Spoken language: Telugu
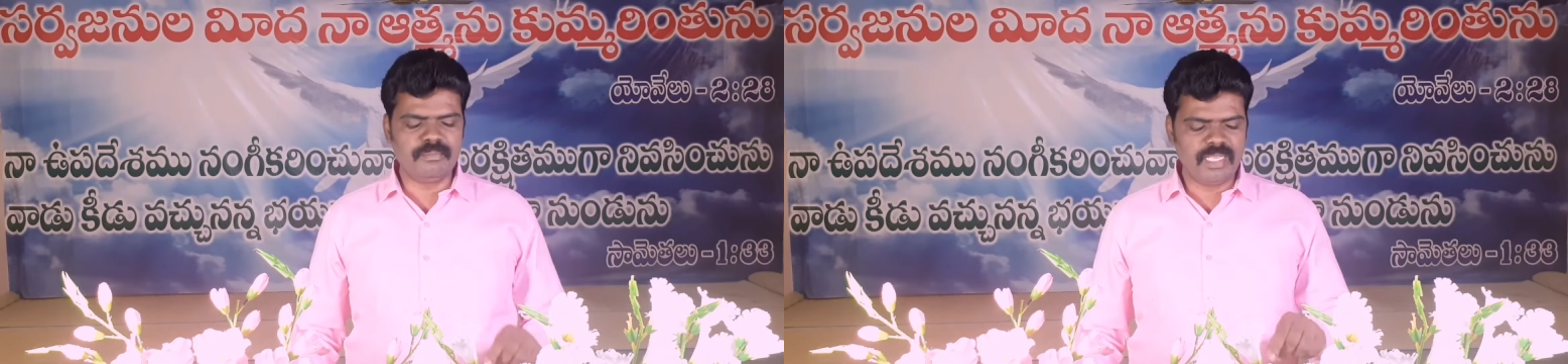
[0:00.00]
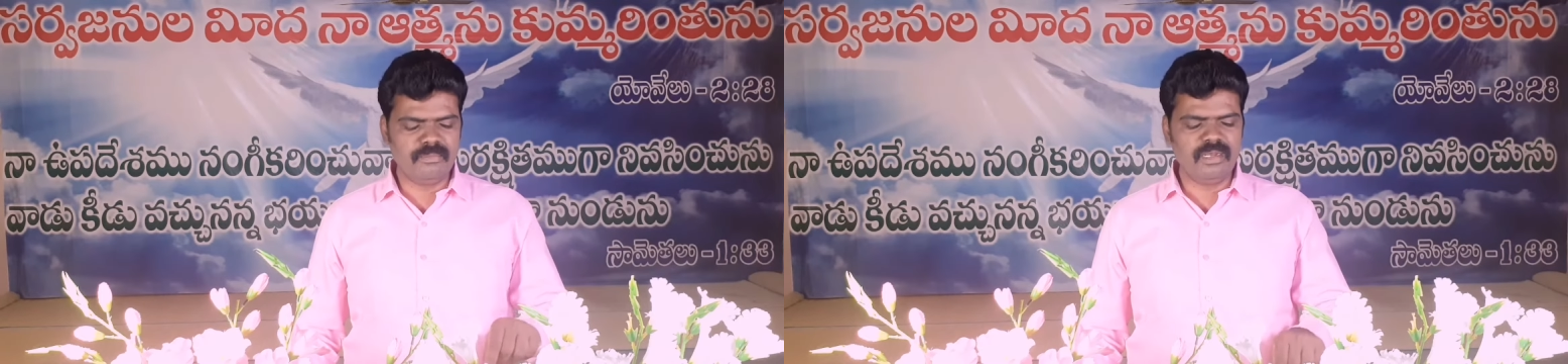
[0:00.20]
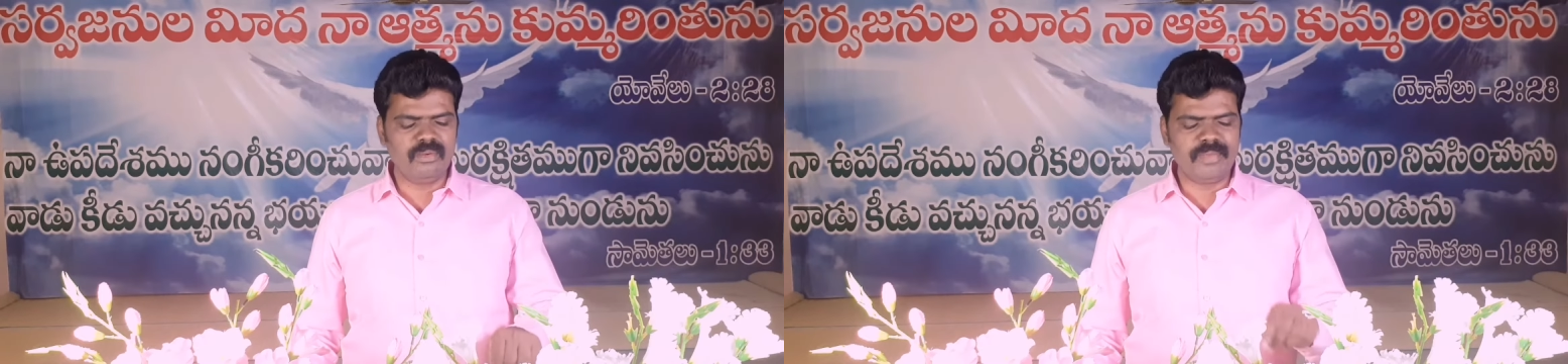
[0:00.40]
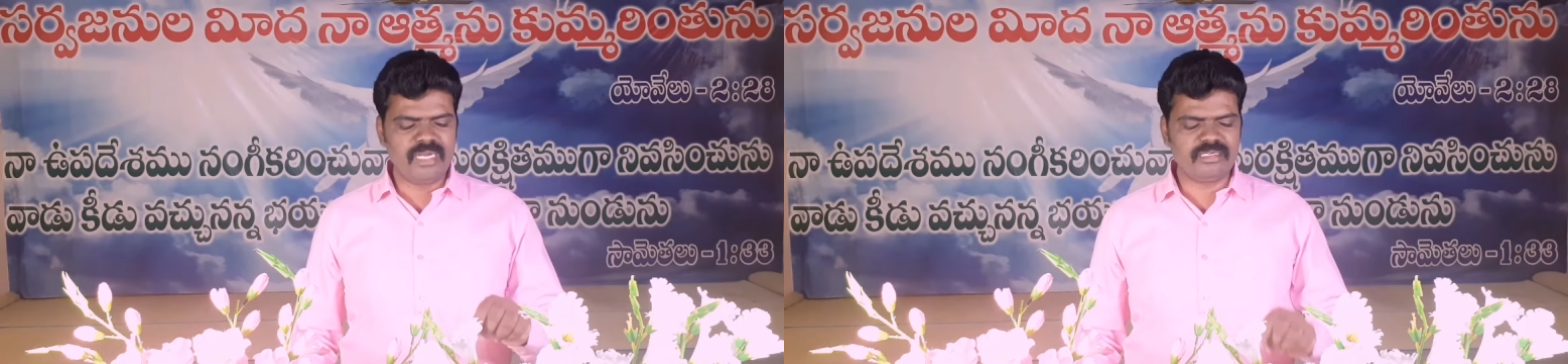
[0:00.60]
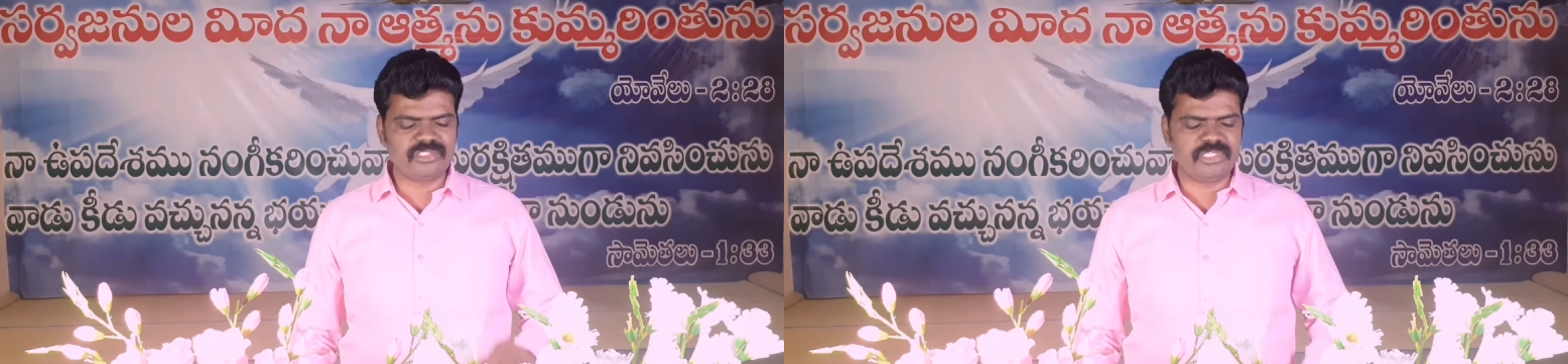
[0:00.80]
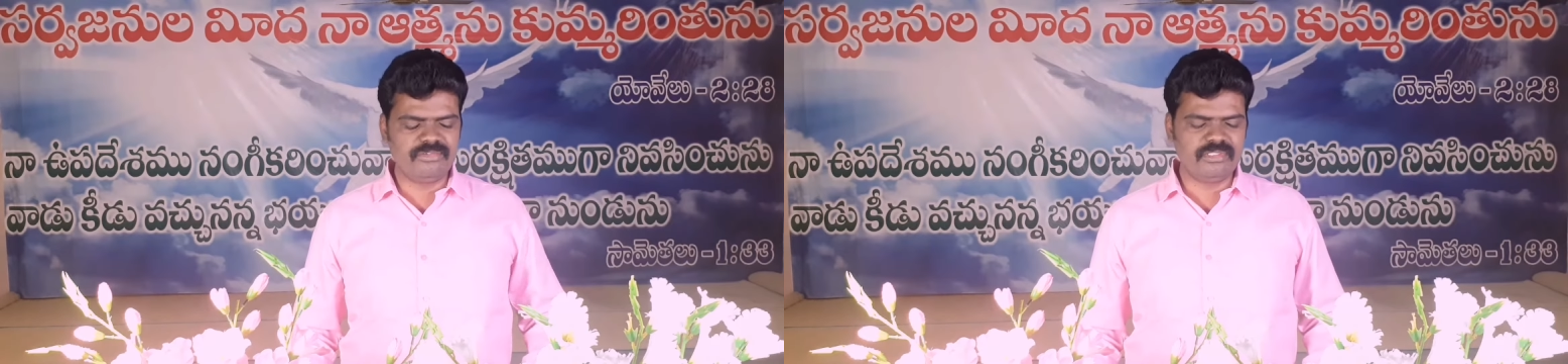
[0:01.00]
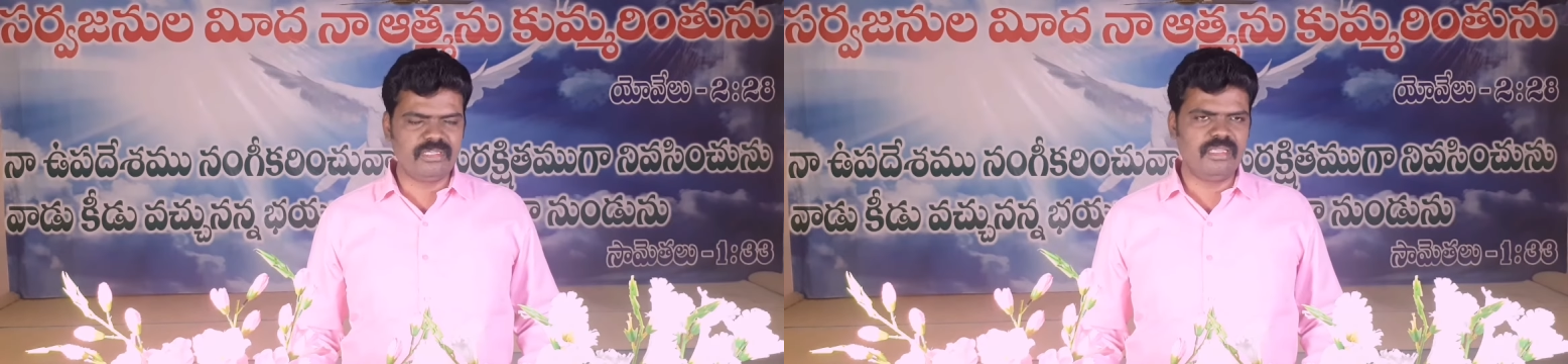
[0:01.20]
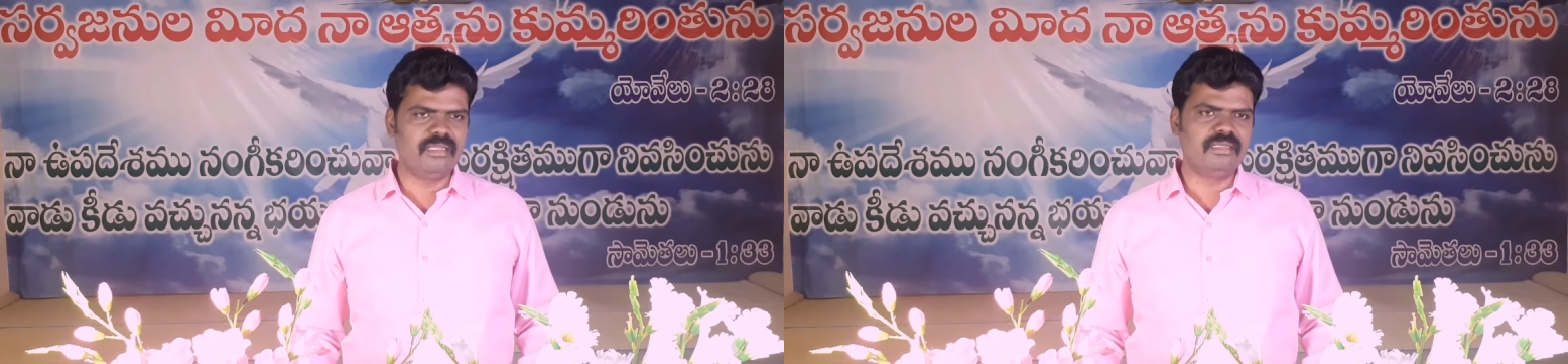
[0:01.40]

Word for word: బైబిల్లో మాట చదివితే